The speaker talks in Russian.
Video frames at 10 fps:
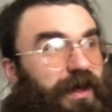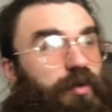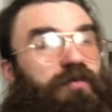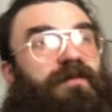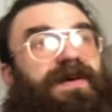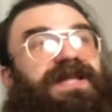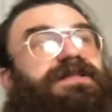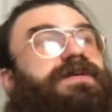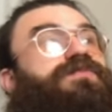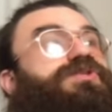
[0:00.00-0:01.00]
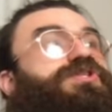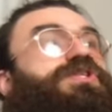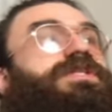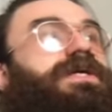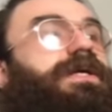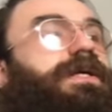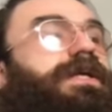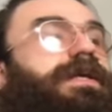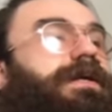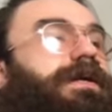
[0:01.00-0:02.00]
какого порядка мужчина
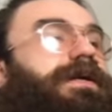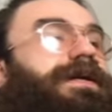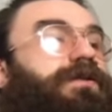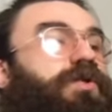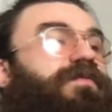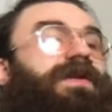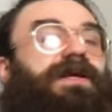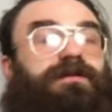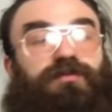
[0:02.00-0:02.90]
и готова ли,